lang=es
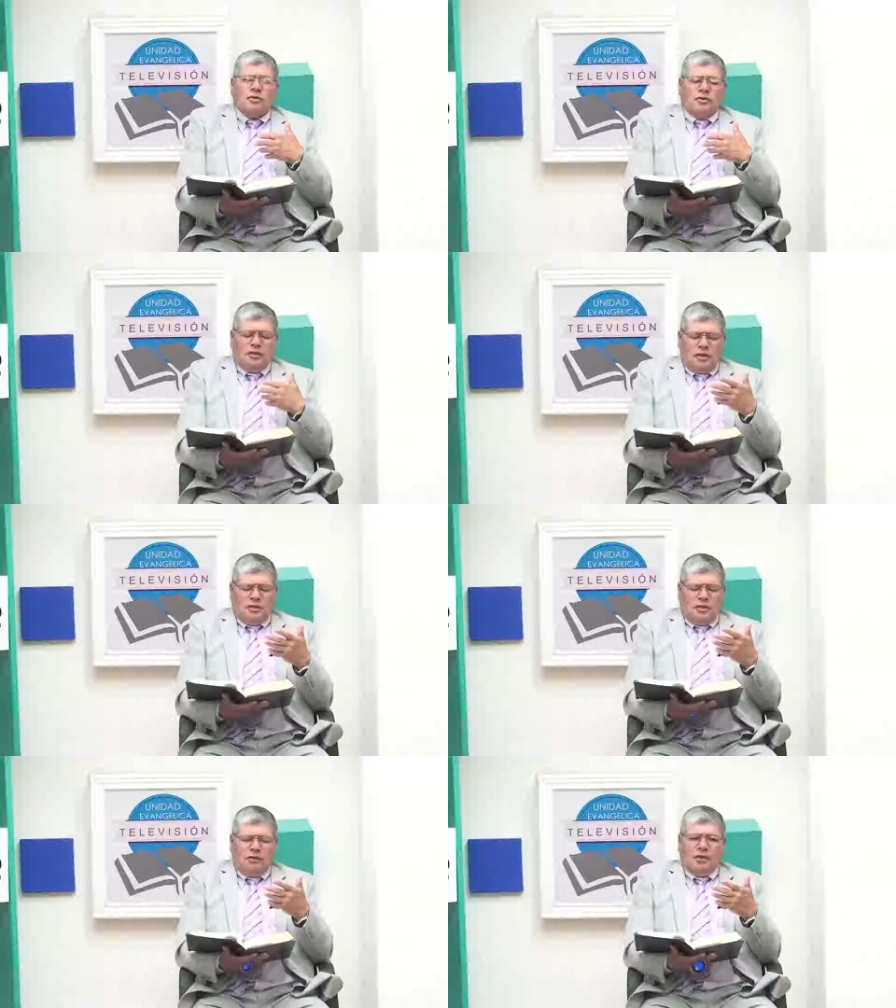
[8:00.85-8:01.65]
en
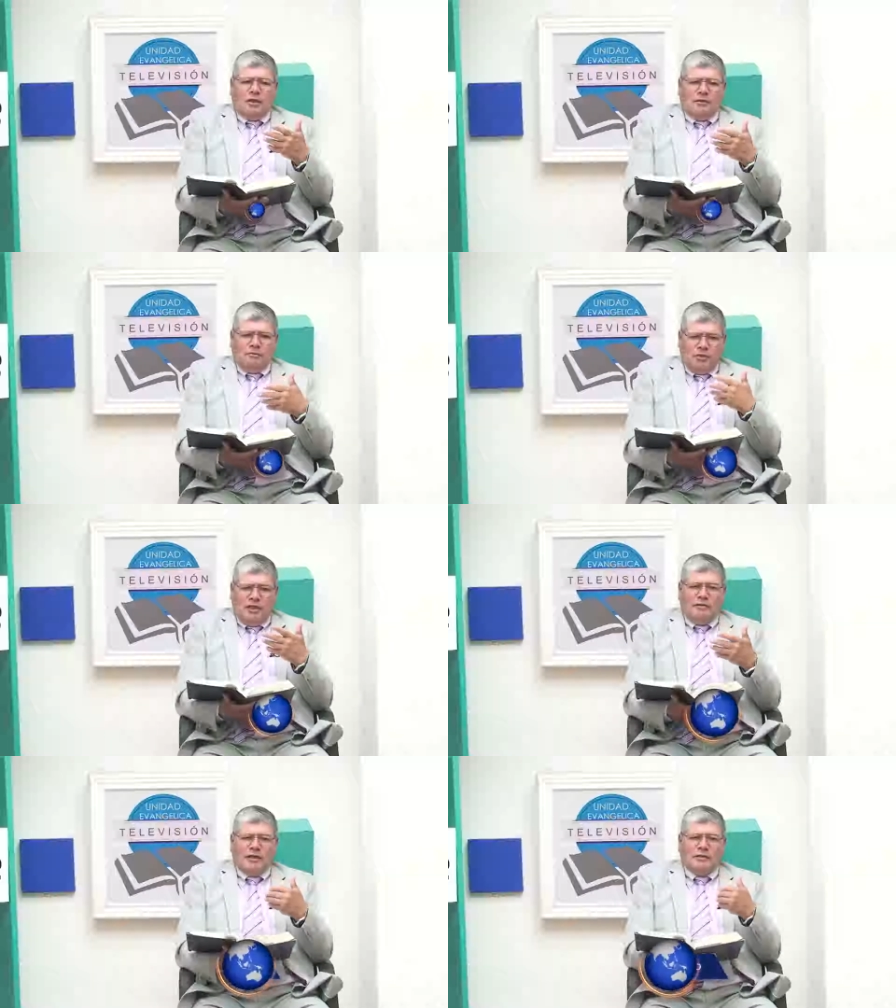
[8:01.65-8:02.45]
esta hora voy a
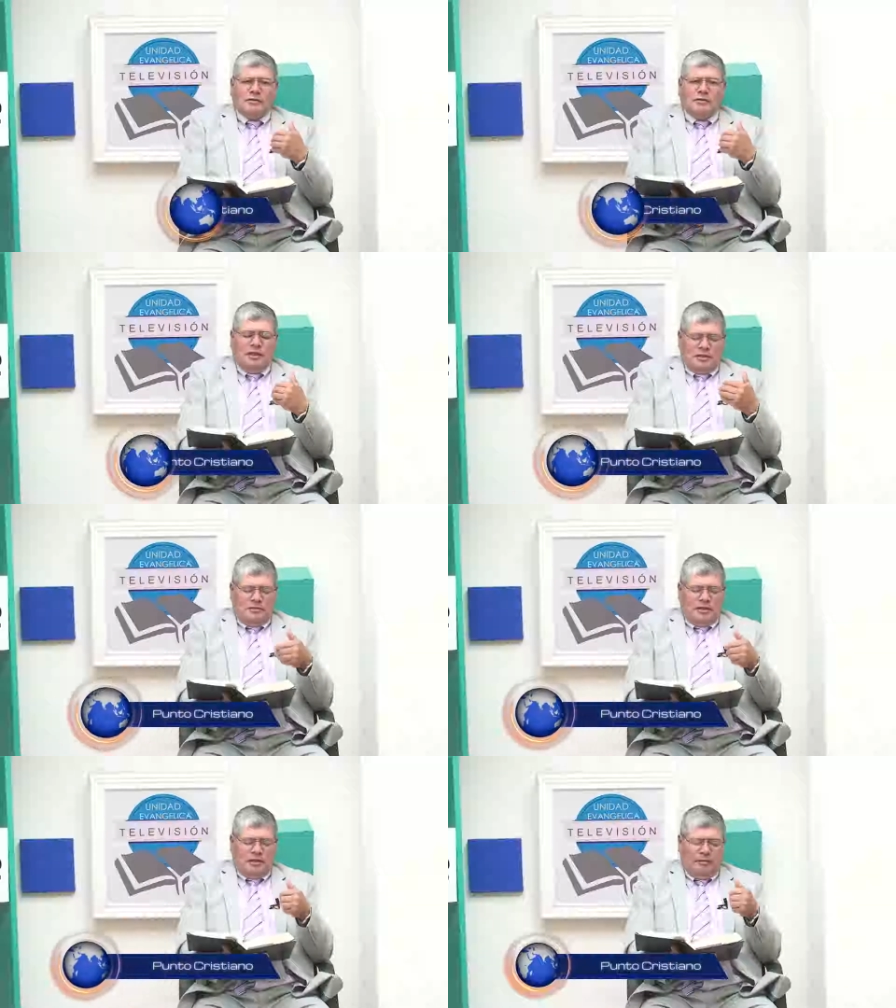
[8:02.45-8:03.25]
hablar a
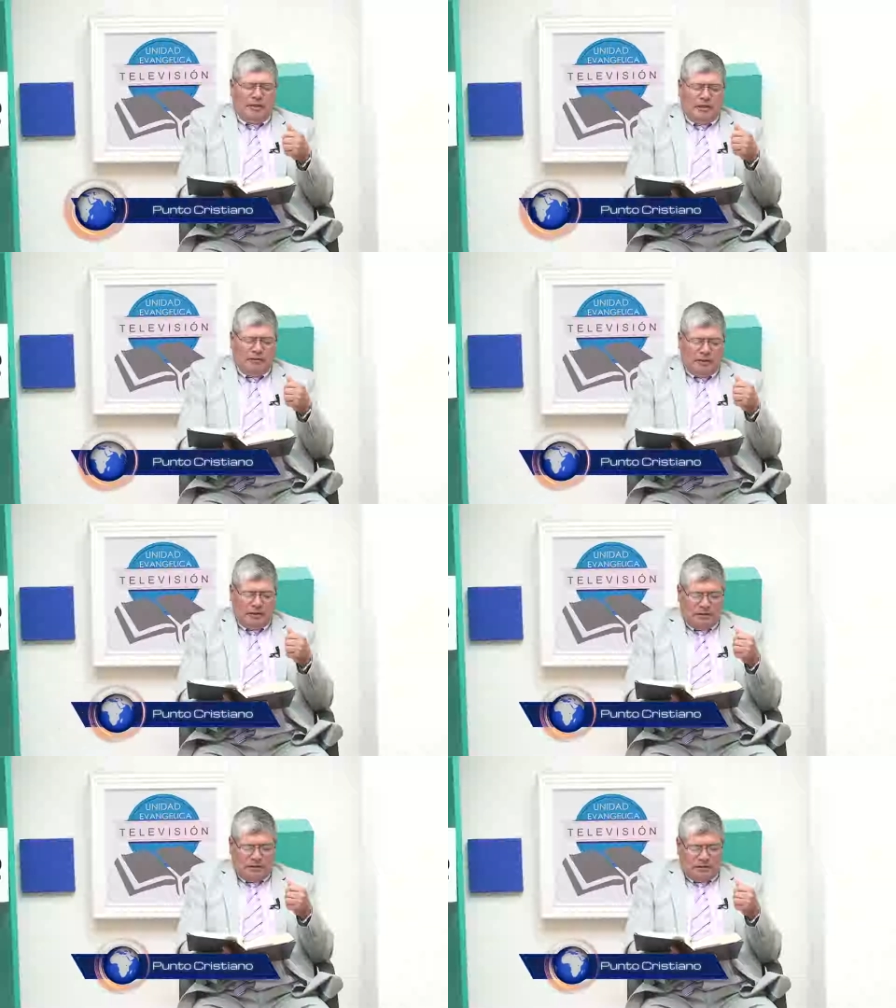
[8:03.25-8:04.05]
través de esta palabra
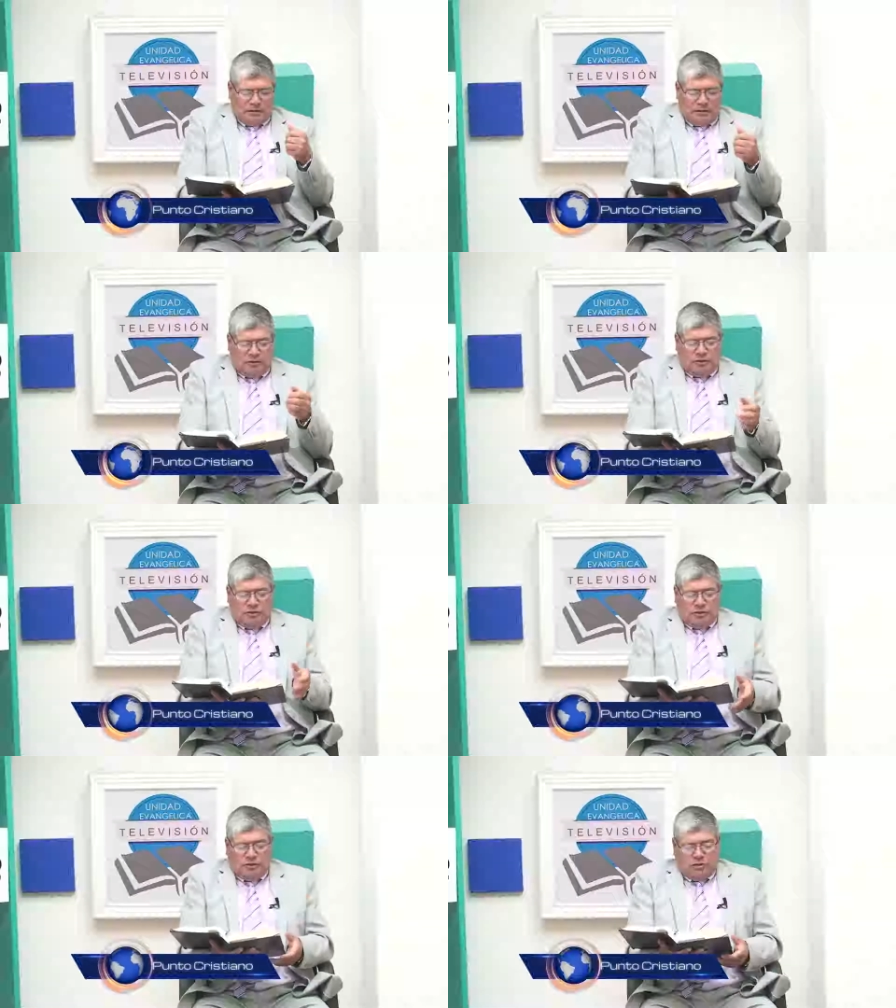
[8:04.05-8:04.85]
de nuestro
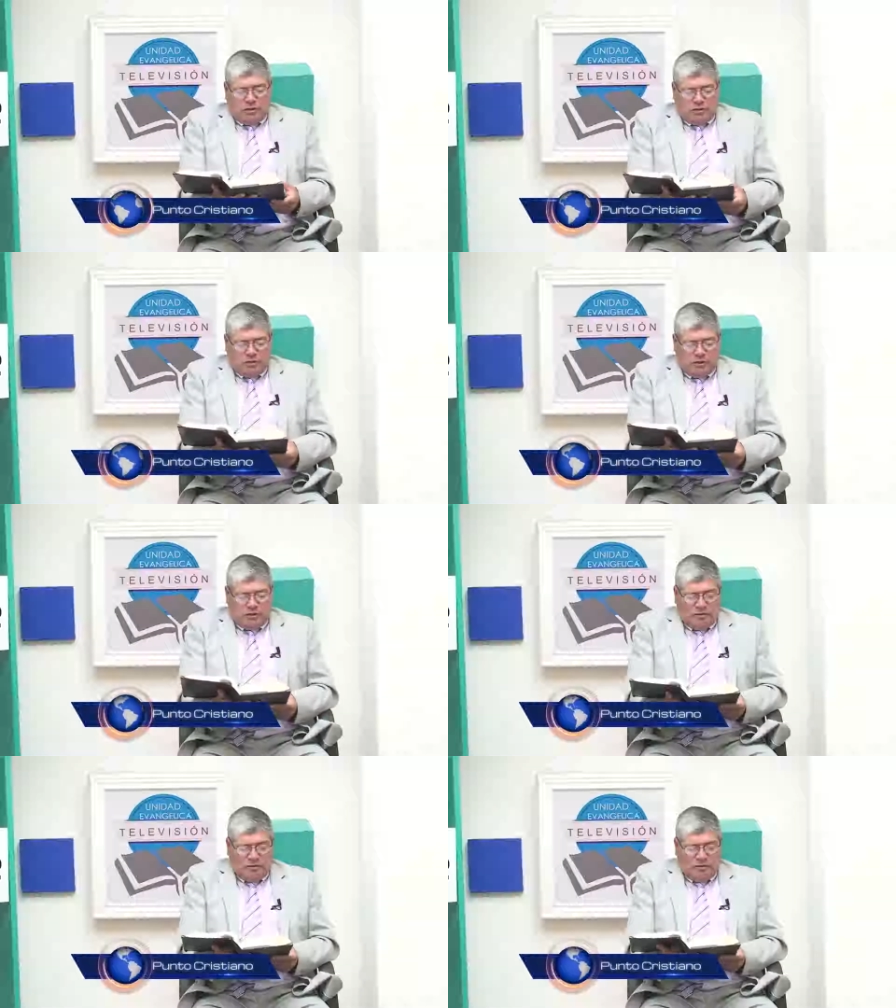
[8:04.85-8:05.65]
Señor
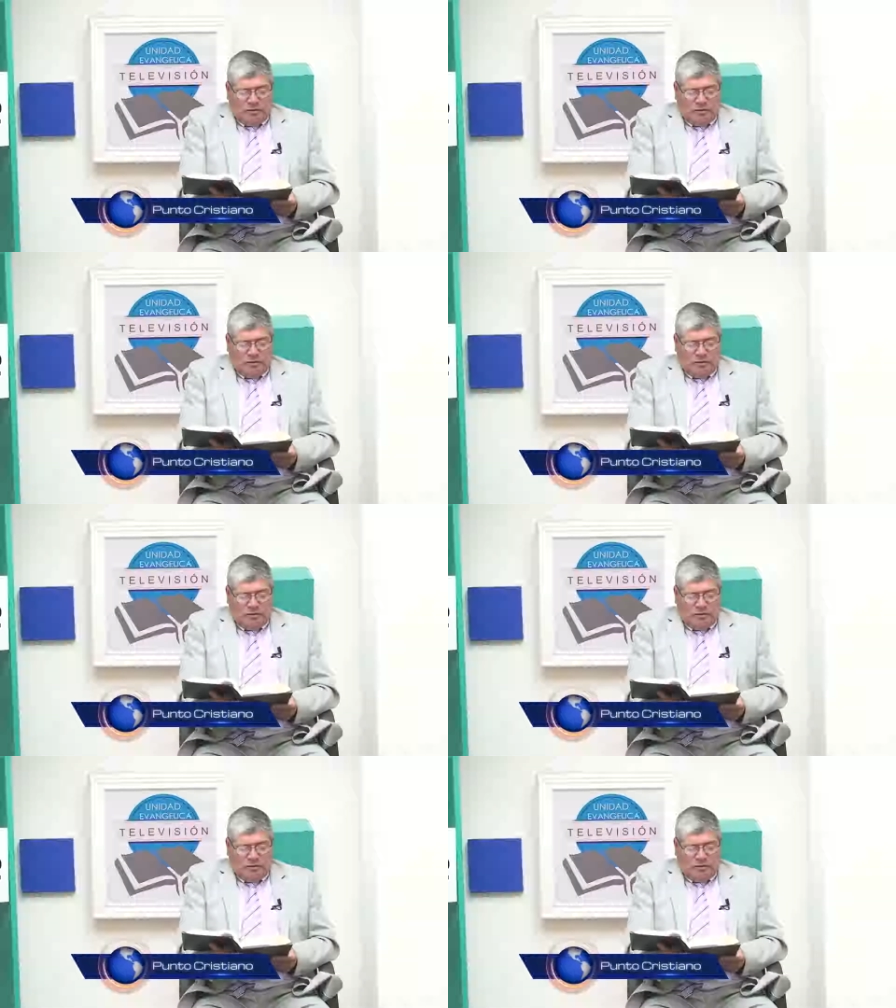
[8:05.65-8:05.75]
Jesucristo.